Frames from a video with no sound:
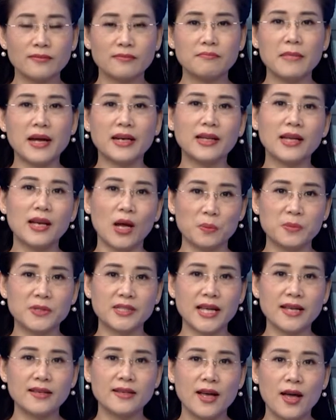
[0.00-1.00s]
bản thân học
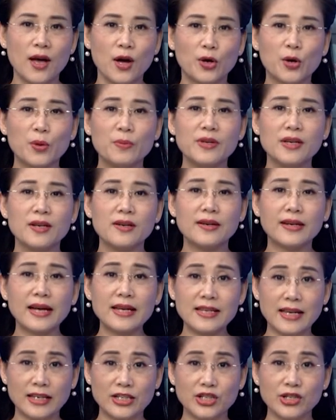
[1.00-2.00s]
sinh cũng như
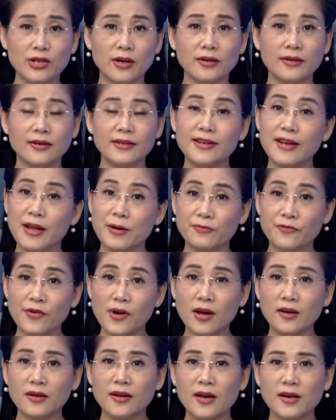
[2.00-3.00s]
các nhà trường, địa
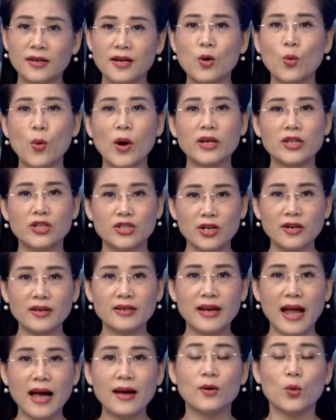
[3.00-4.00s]
phương, cơ quan chức
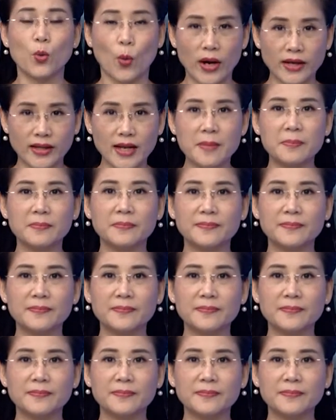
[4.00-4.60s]
năng quan tâm.